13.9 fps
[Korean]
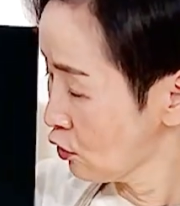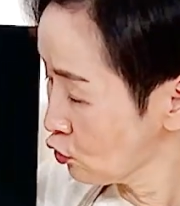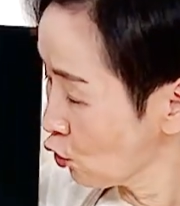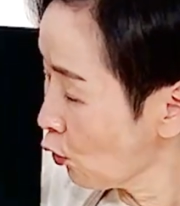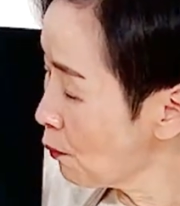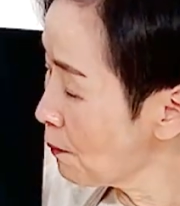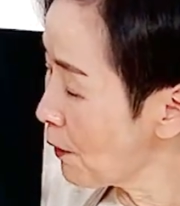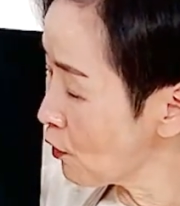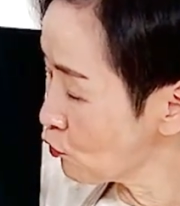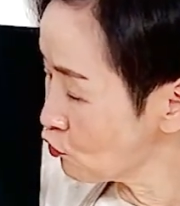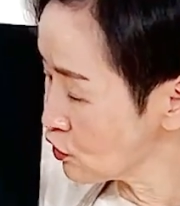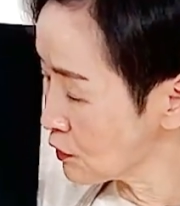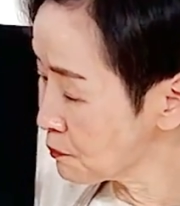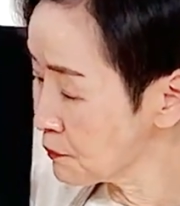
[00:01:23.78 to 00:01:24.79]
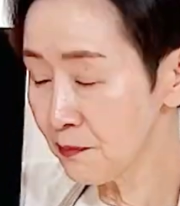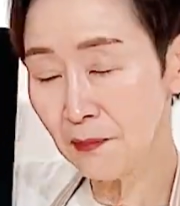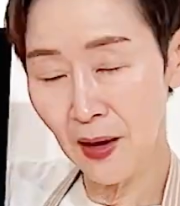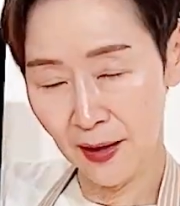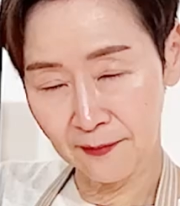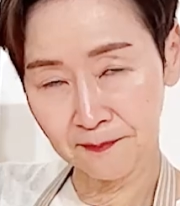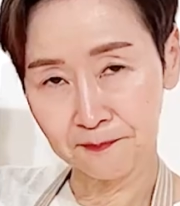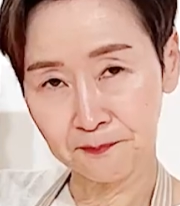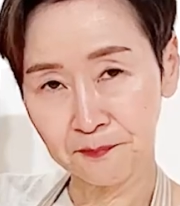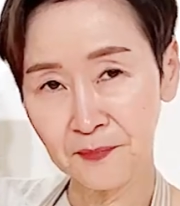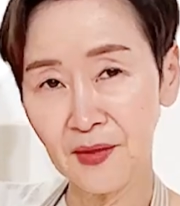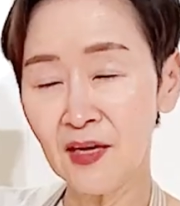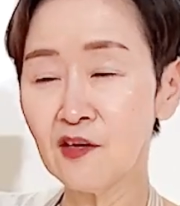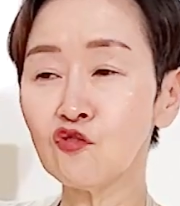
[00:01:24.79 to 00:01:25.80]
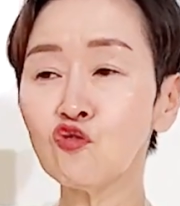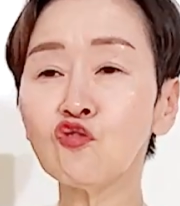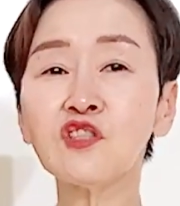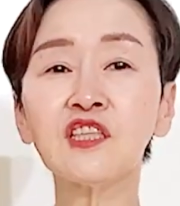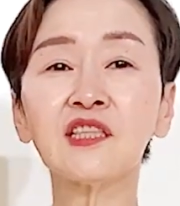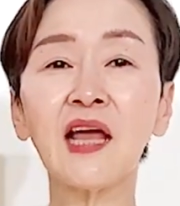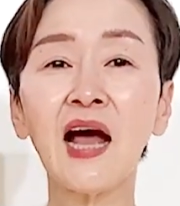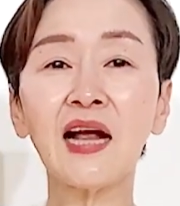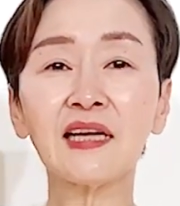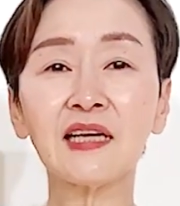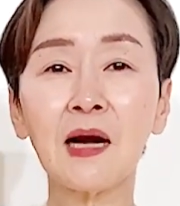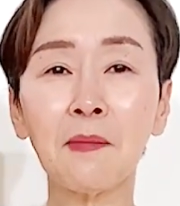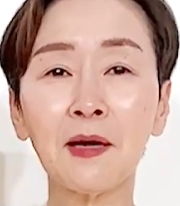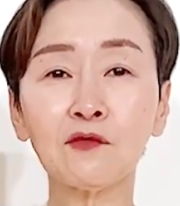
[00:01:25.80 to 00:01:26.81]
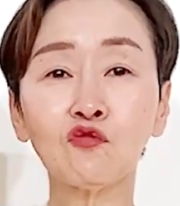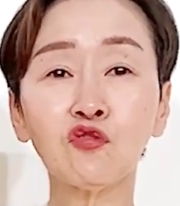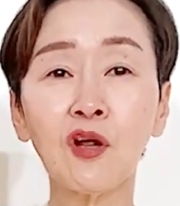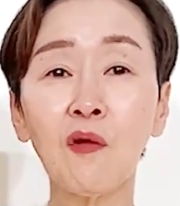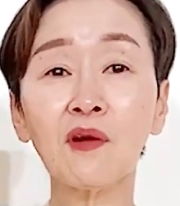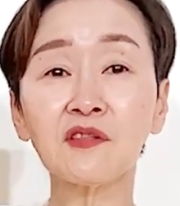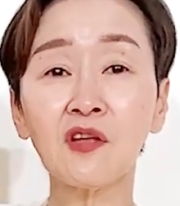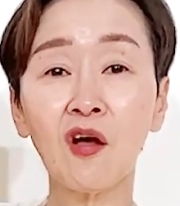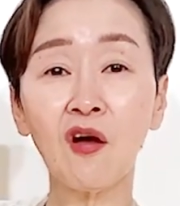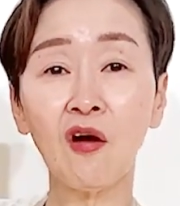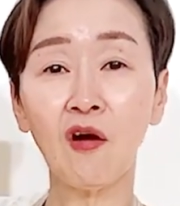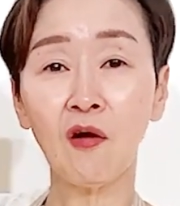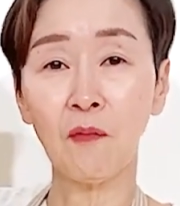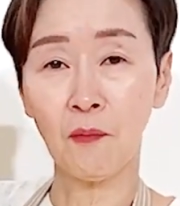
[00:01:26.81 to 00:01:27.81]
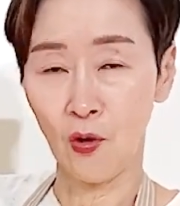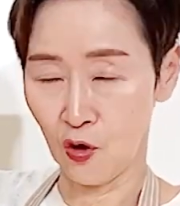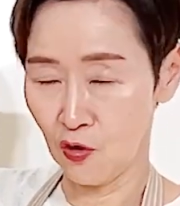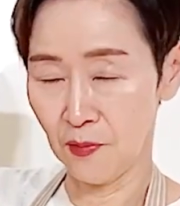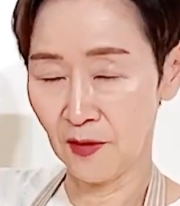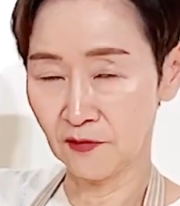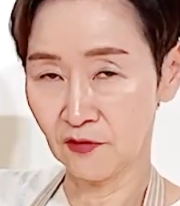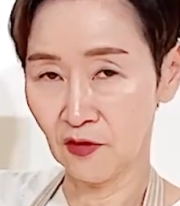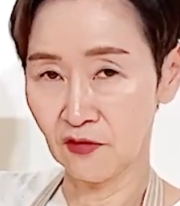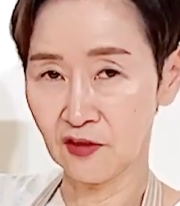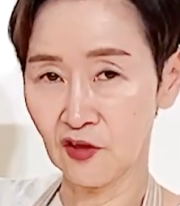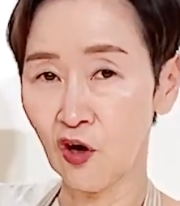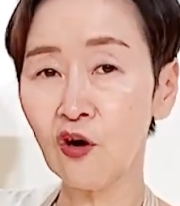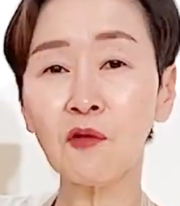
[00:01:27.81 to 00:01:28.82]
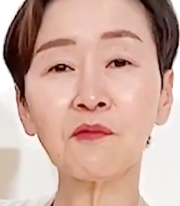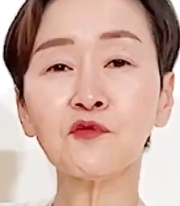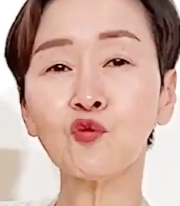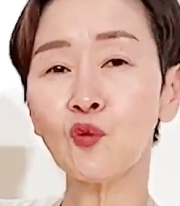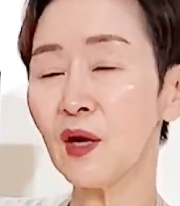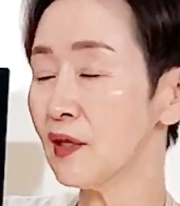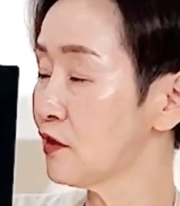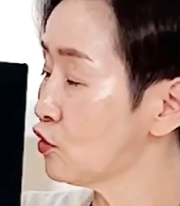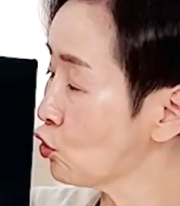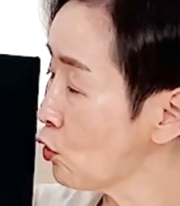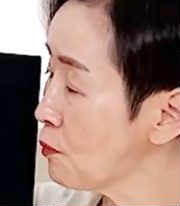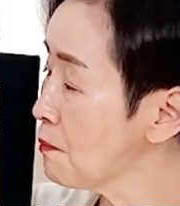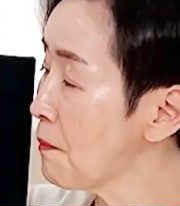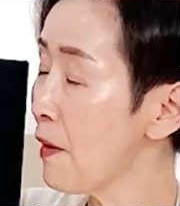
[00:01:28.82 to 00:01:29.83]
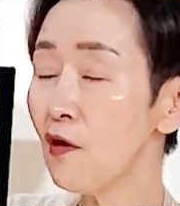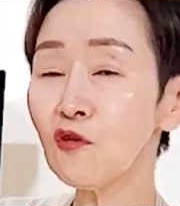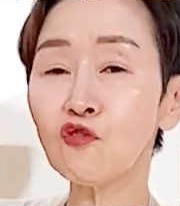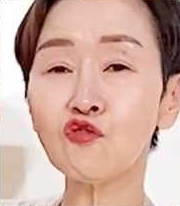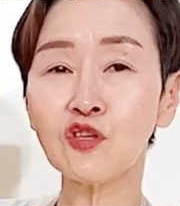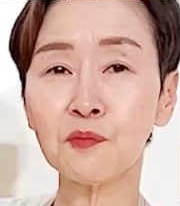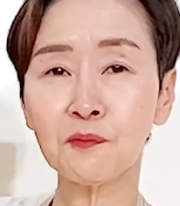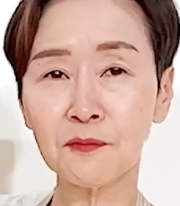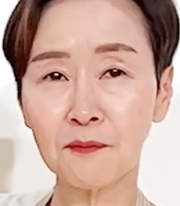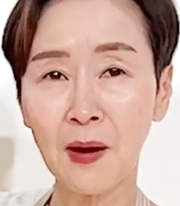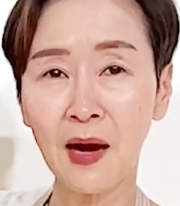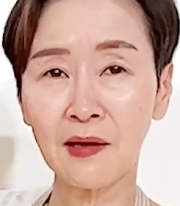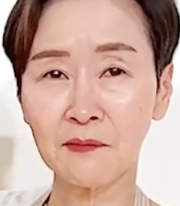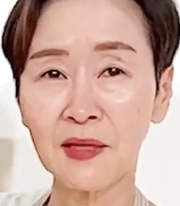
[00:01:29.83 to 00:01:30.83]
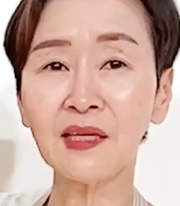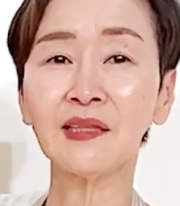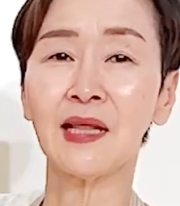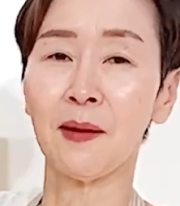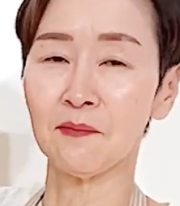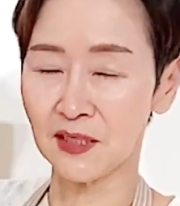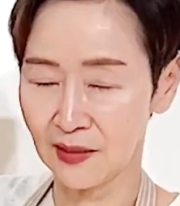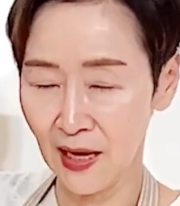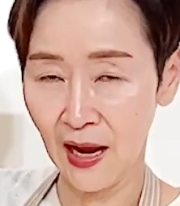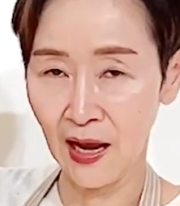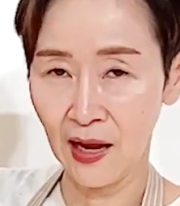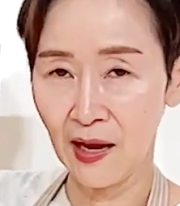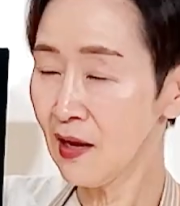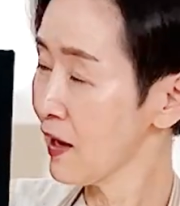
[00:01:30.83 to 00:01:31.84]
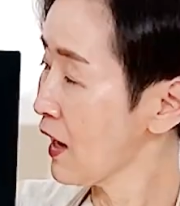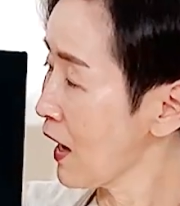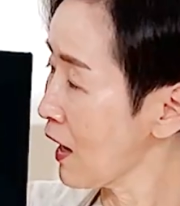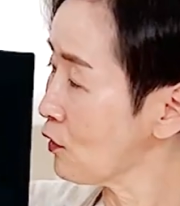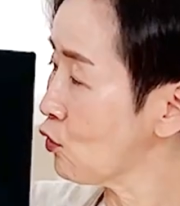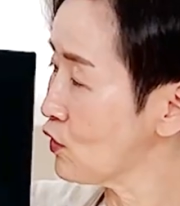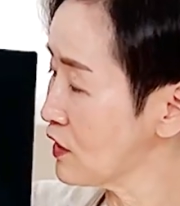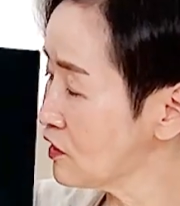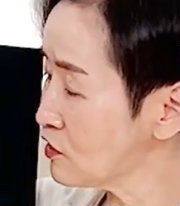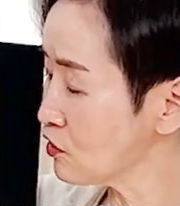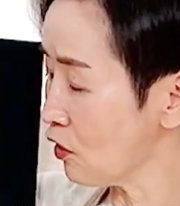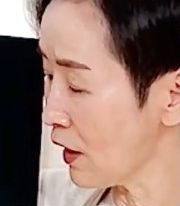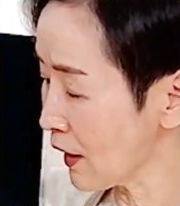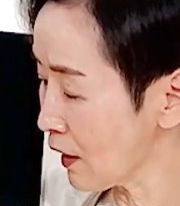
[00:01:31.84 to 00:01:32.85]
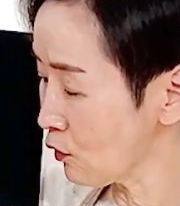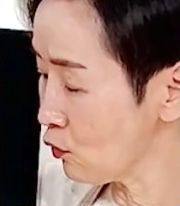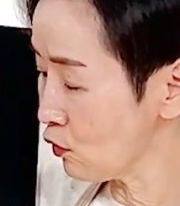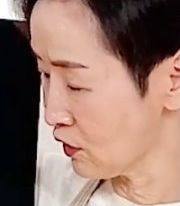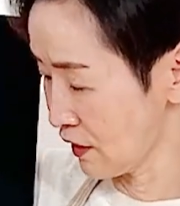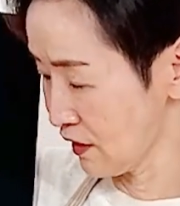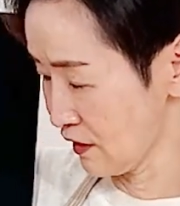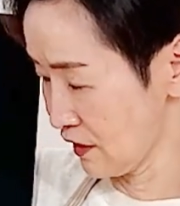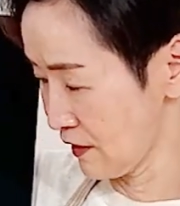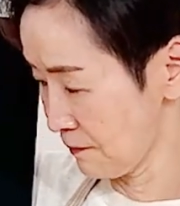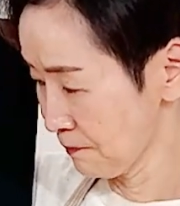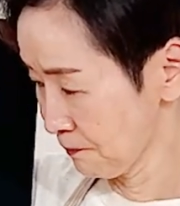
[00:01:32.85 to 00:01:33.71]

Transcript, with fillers: 돈 벌고 싶은 마음, 수치당할까 봐 두려워서 벌벌 떠는 여러분 속에 있는 돈 벌고 싶은 마음이 납니다. 하고 인정하라고 그린 그림.